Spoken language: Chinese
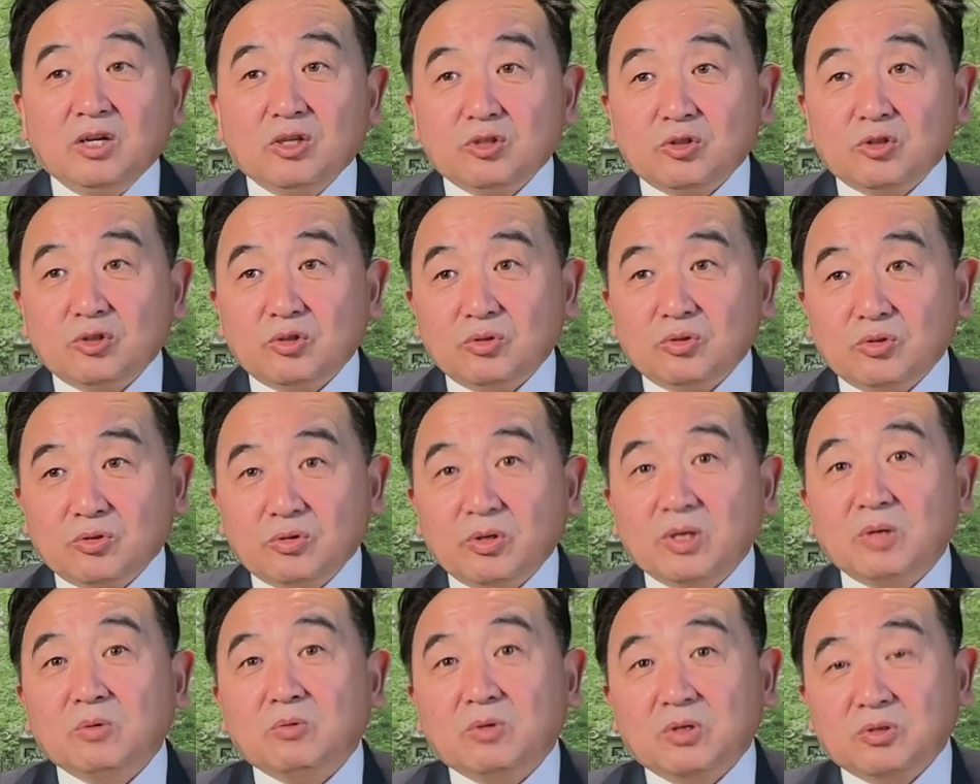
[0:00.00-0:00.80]
去，
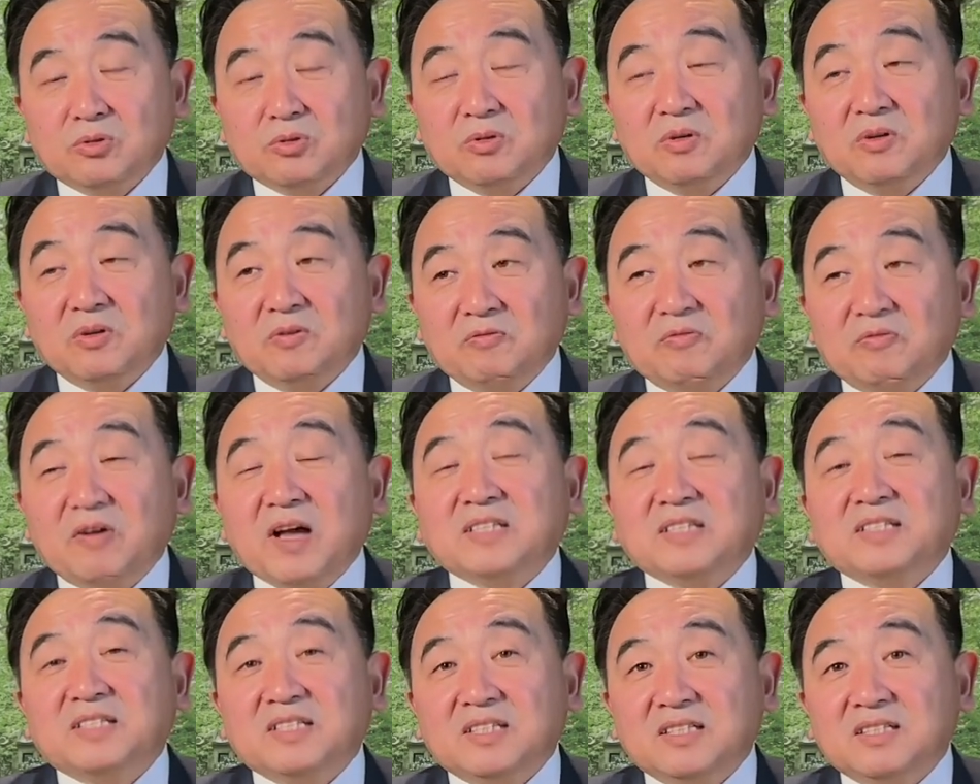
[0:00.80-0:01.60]
所以我说
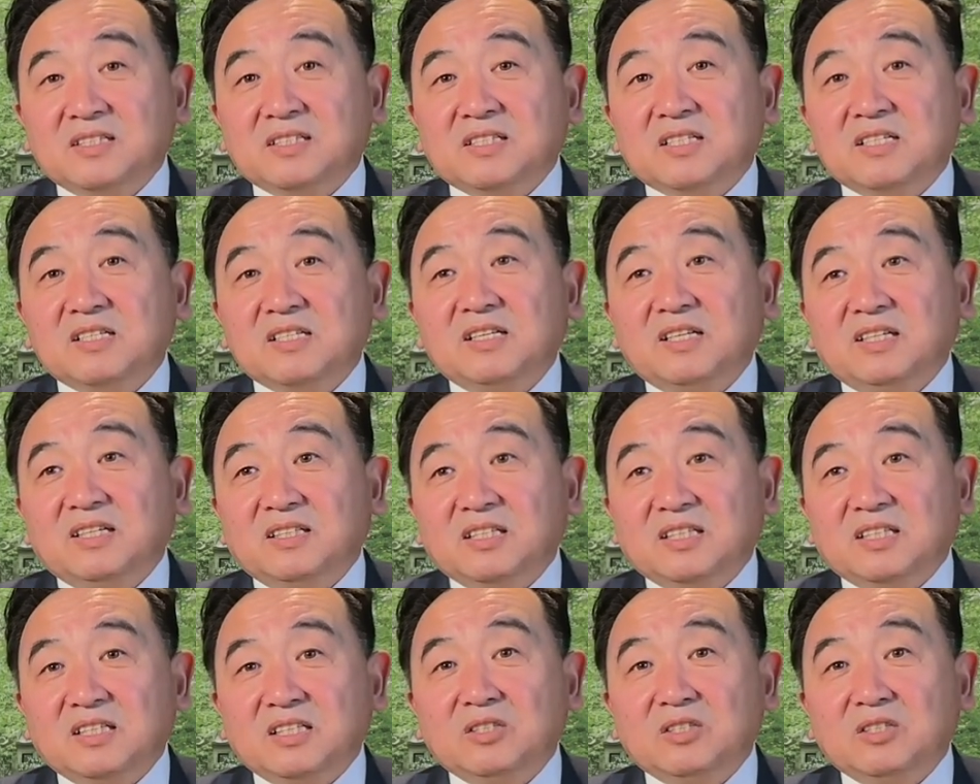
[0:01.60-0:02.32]
反习的势力的